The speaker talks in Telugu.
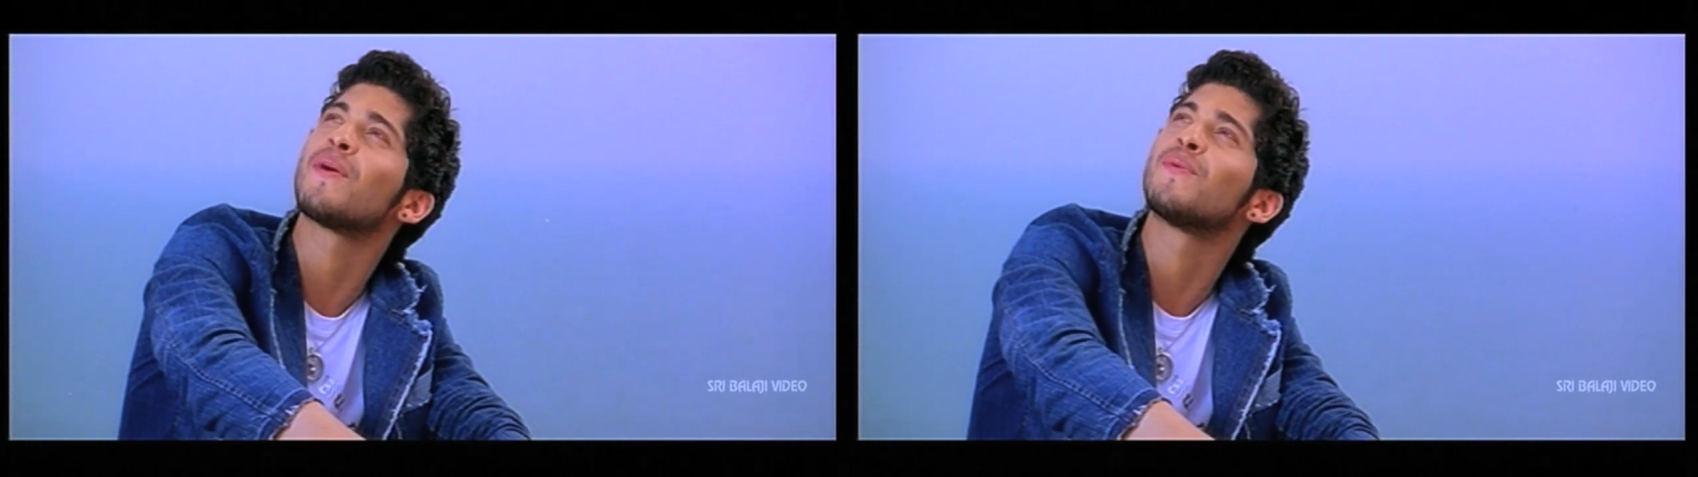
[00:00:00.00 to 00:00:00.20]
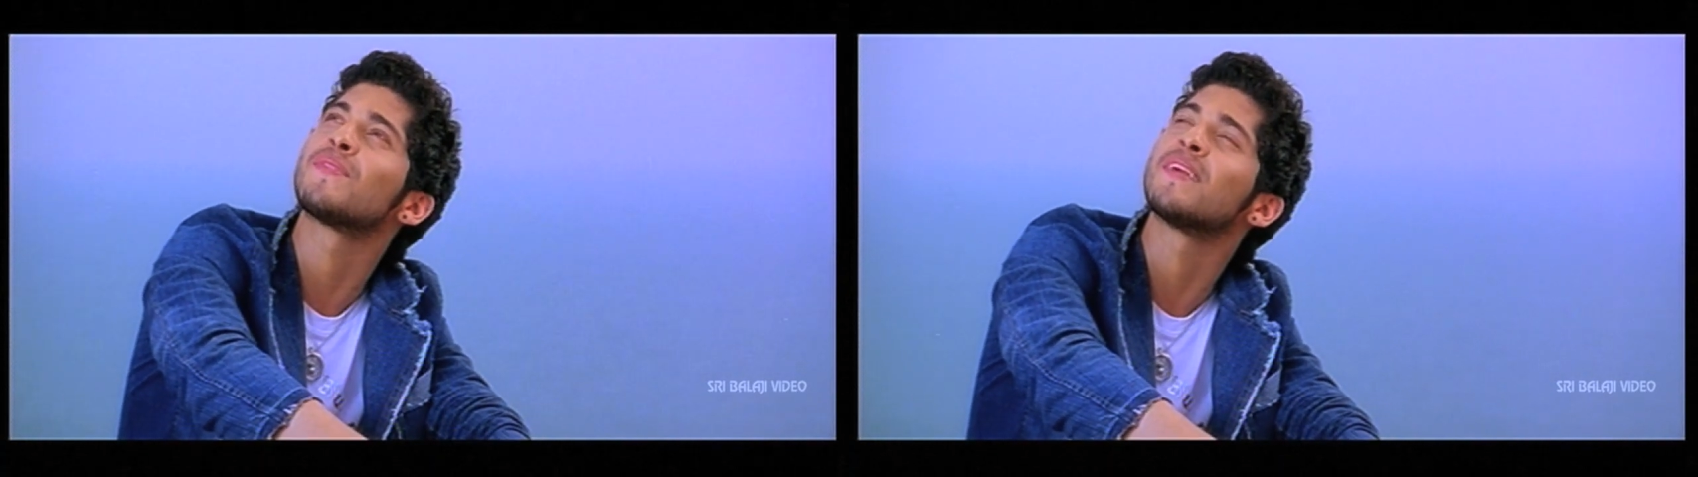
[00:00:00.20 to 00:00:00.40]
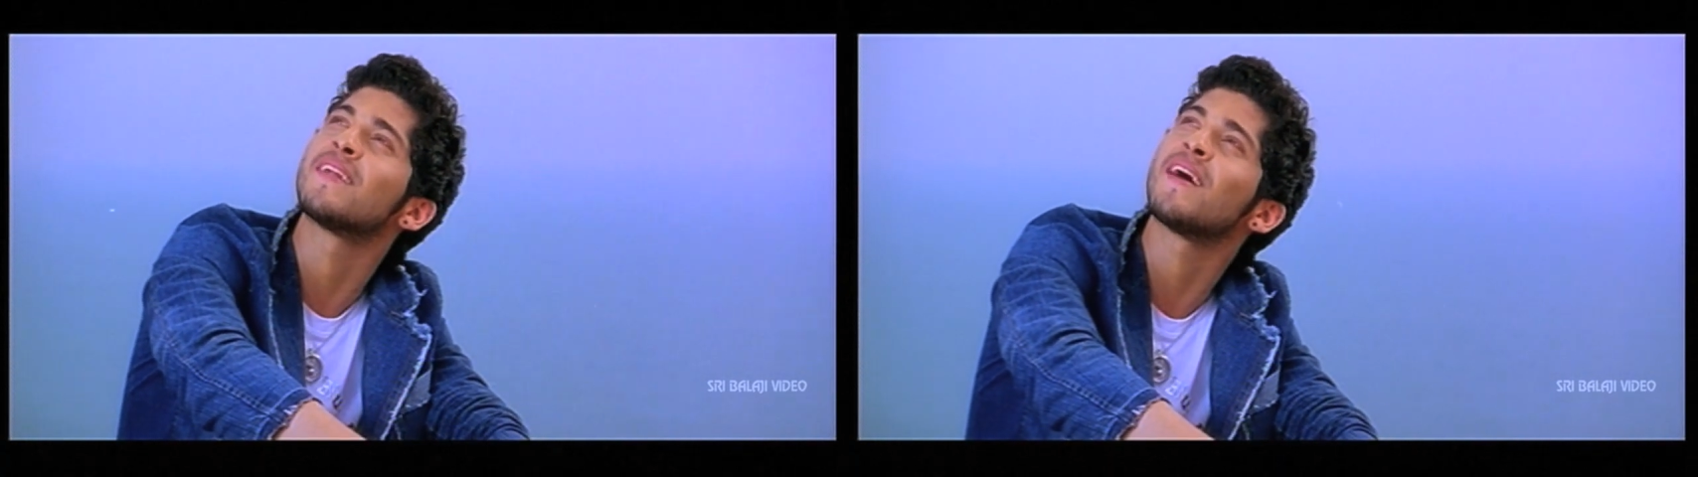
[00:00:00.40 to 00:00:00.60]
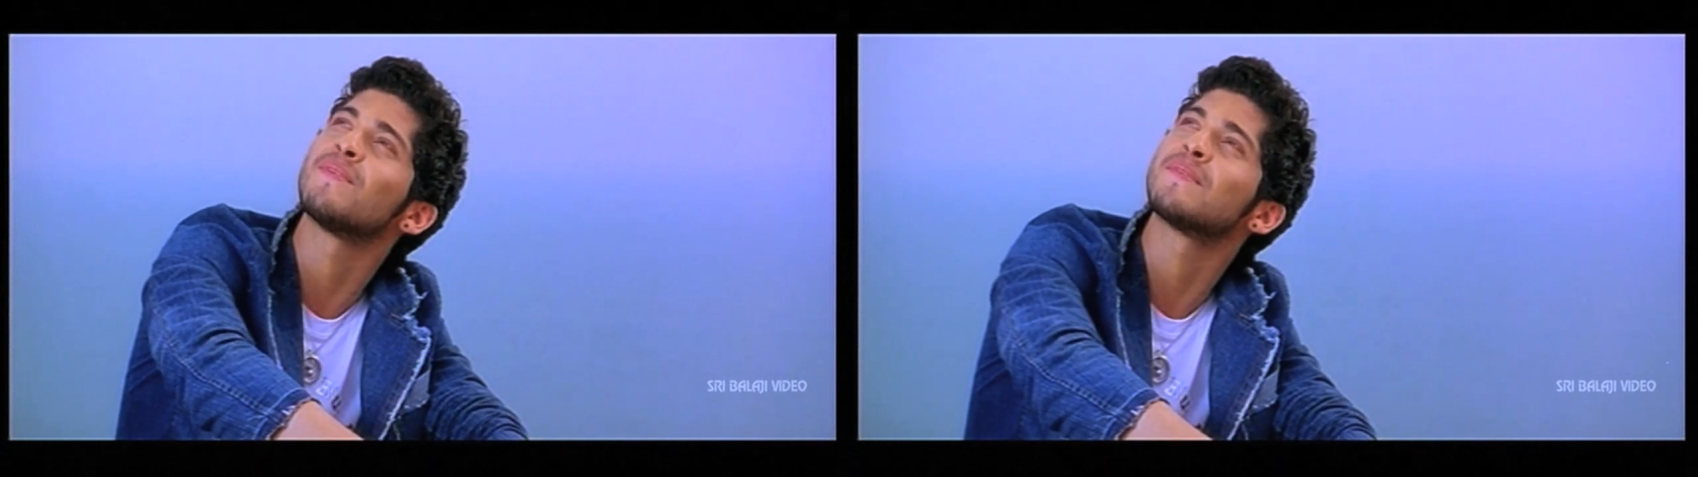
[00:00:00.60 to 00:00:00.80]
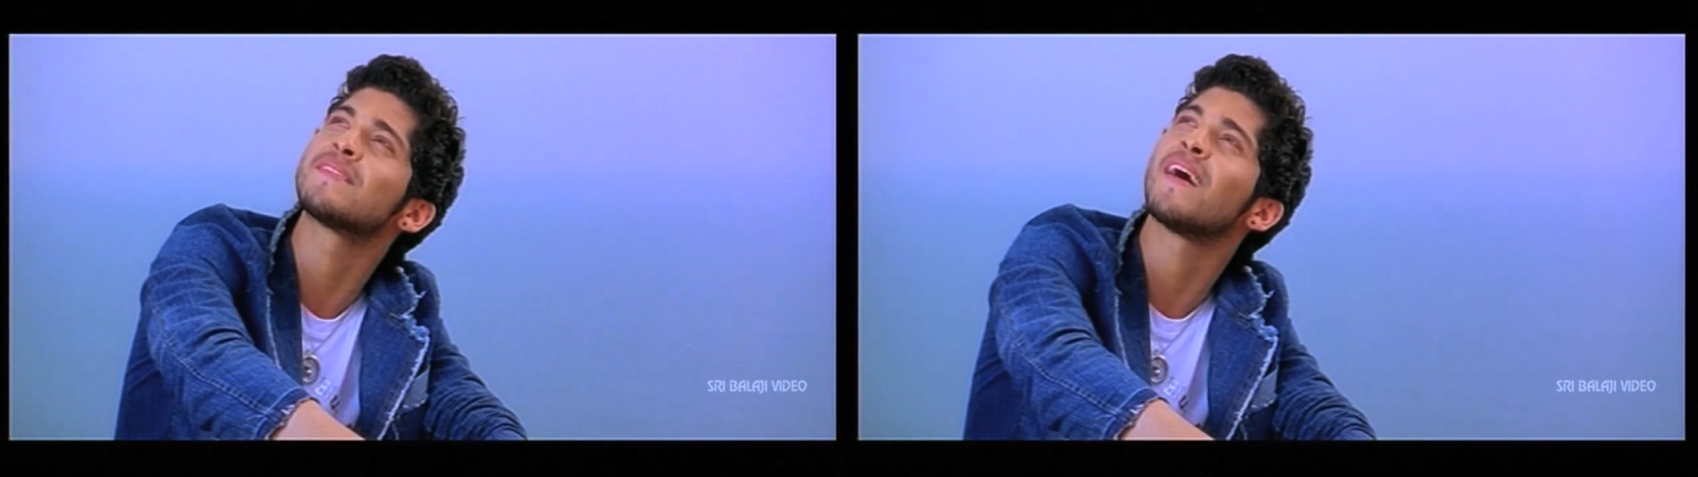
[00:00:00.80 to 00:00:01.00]
కూర్చొని గిటార్
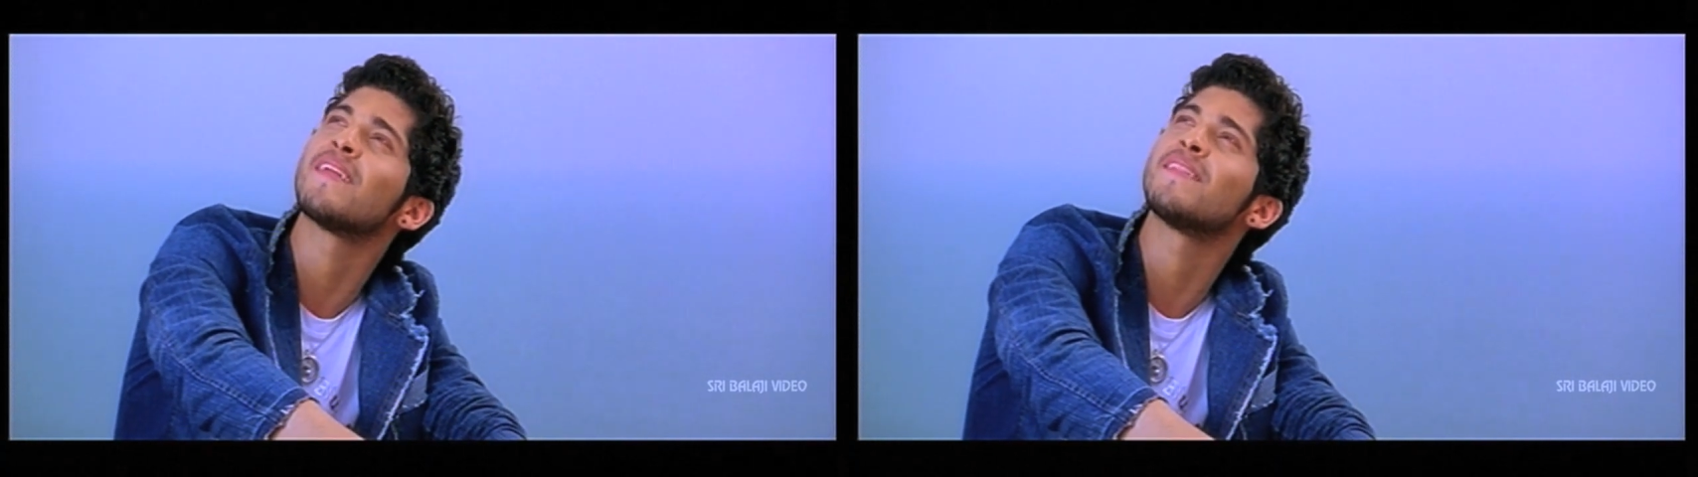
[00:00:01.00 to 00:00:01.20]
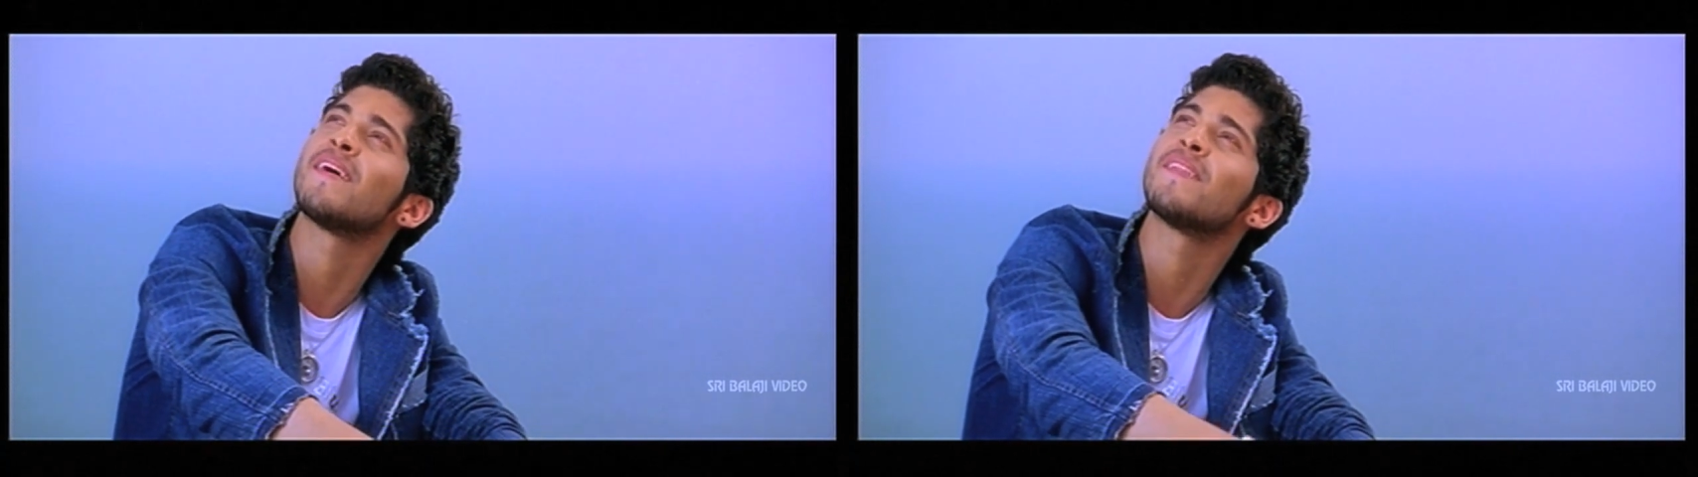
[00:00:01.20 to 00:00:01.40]
వాయిస్తూ ఉంటే